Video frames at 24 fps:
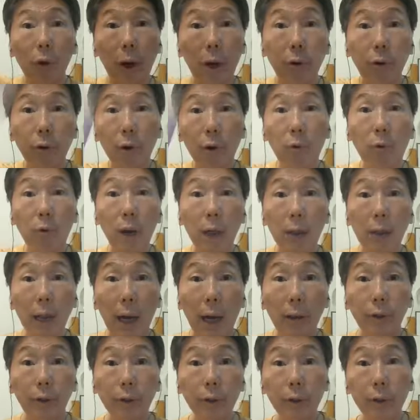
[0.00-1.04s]
转一圈回来
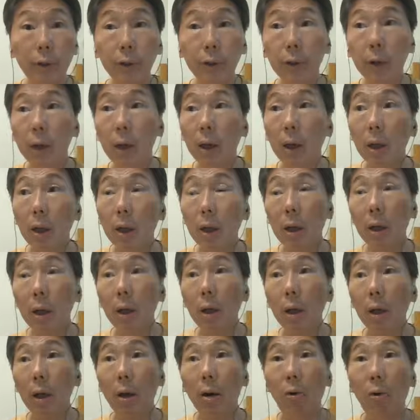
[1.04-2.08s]
打自己。
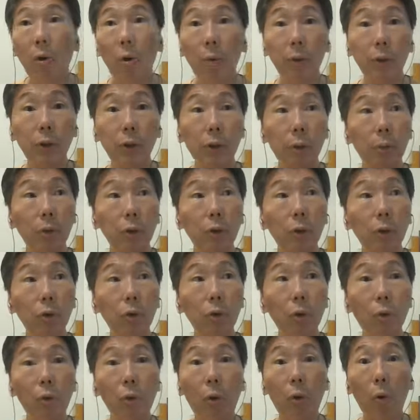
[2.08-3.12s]
我们什么时
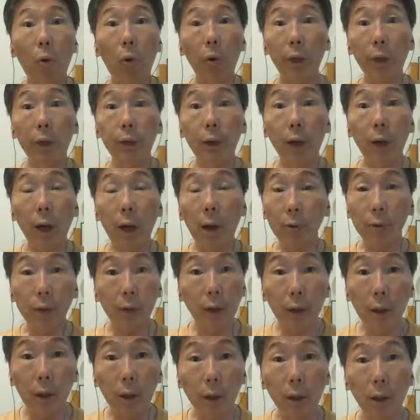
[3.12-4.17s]
候做过火力协调？
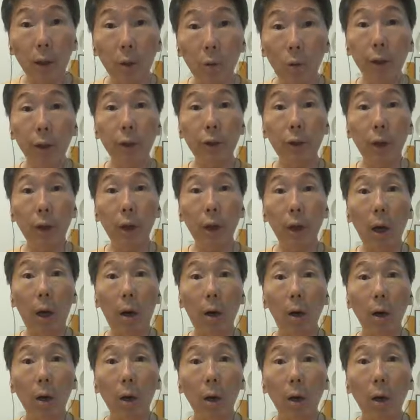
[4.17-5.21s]
真的火力协
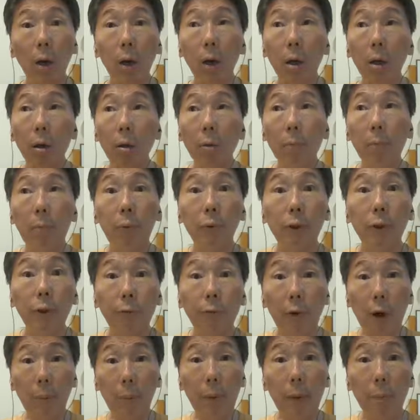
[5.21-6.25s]
调，不
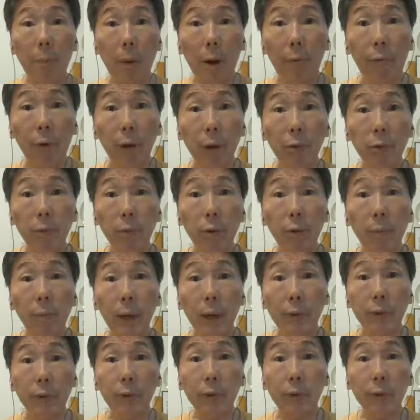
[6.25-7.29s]
是放鞭炮放出去就
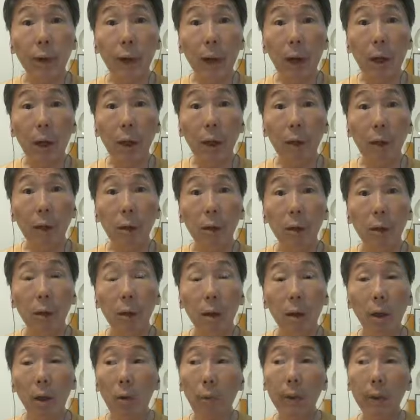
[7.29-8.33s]
没事哎！
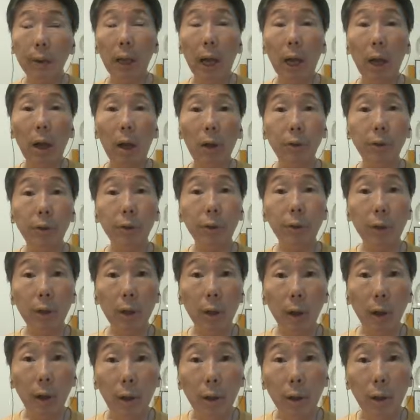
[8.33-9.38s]
你会不会打到自己
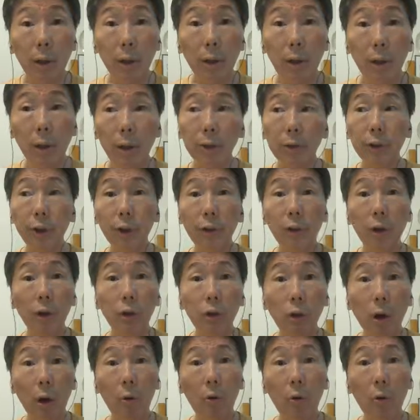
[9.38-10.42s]
人？你的射
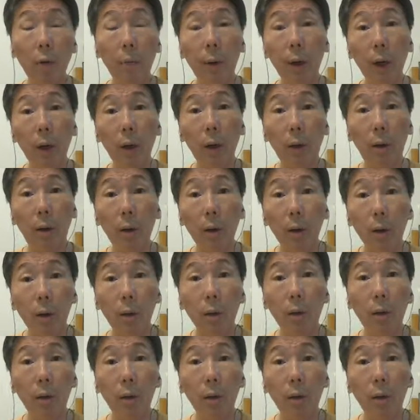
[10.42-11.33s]
程算过没有？